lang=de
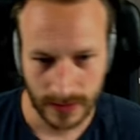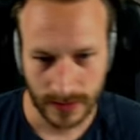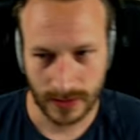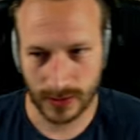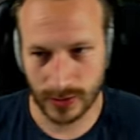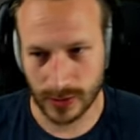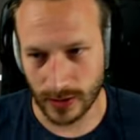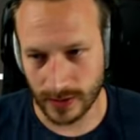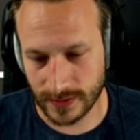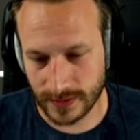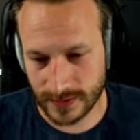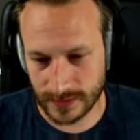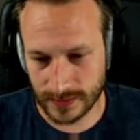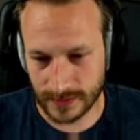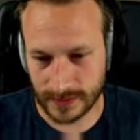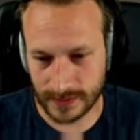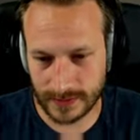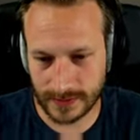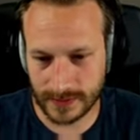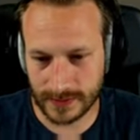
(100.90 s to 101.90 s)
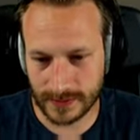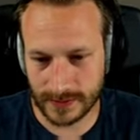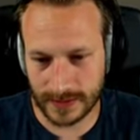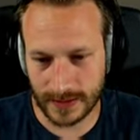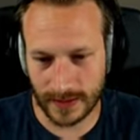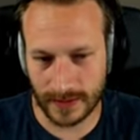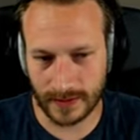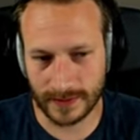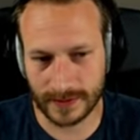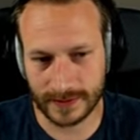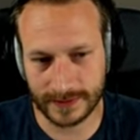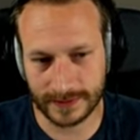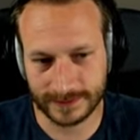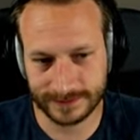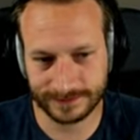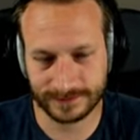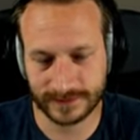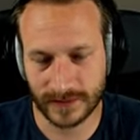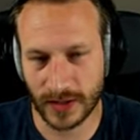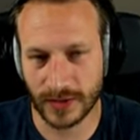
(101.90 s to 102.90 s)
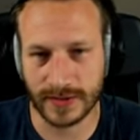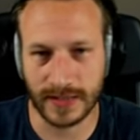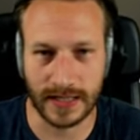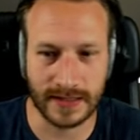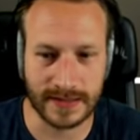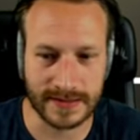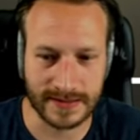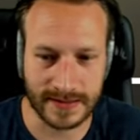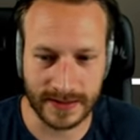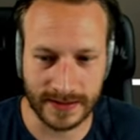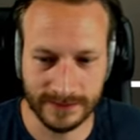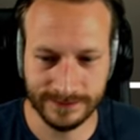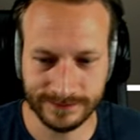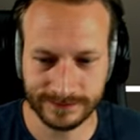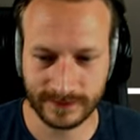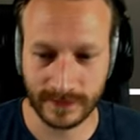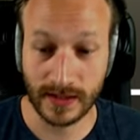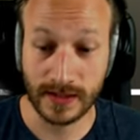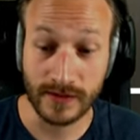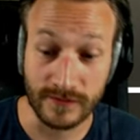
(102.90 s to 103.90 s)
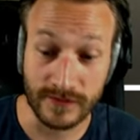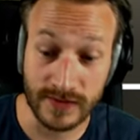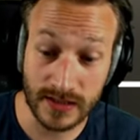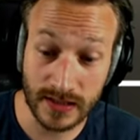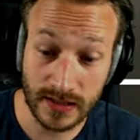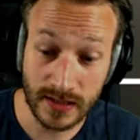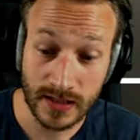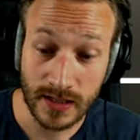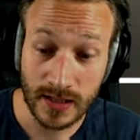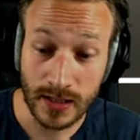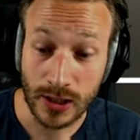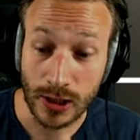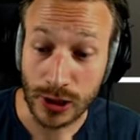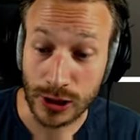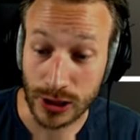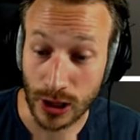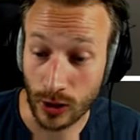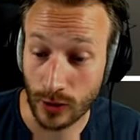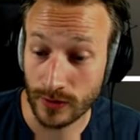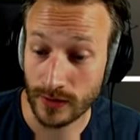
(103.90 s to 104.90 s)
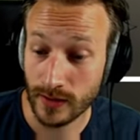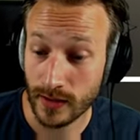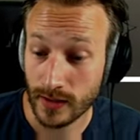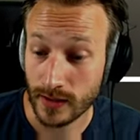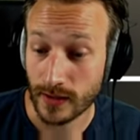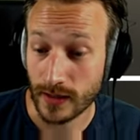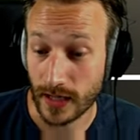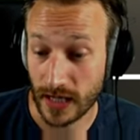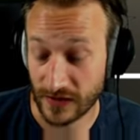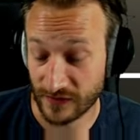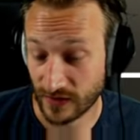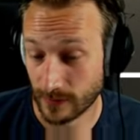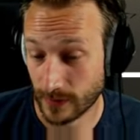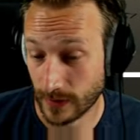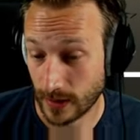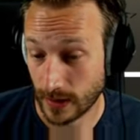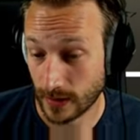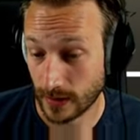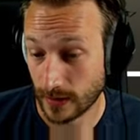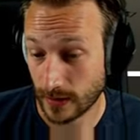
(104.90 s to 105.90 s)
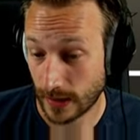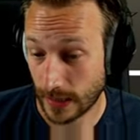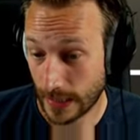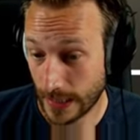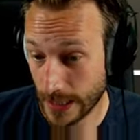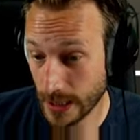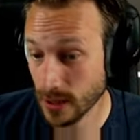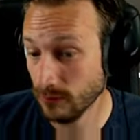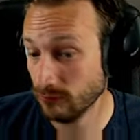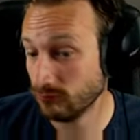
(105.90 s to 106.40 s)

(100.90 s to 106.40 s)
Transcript: Könnte, äh, ja, könnte alles sein. Wir schauen. Einfach mal rein.